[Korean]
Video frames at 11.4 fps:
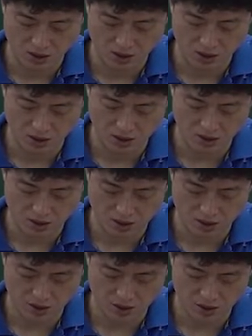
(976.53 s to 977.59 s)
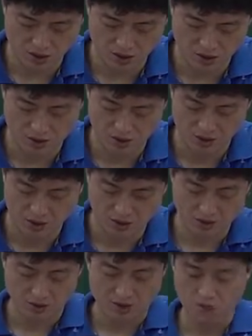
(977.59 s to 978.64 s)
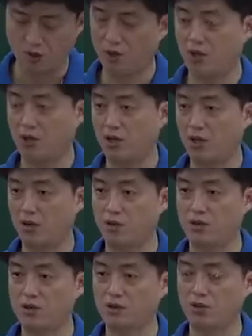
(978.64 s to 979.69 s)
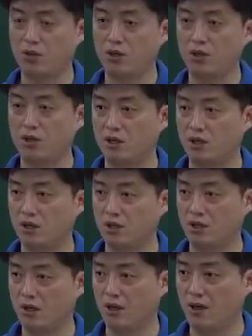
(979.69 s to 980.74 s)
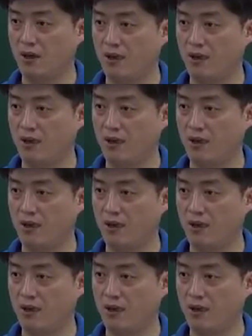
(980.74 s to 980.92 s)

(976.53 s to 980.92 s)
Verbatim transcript: is 뭐라고 할까? 오렌지는 오렌지 색깔이라 그래야 되나?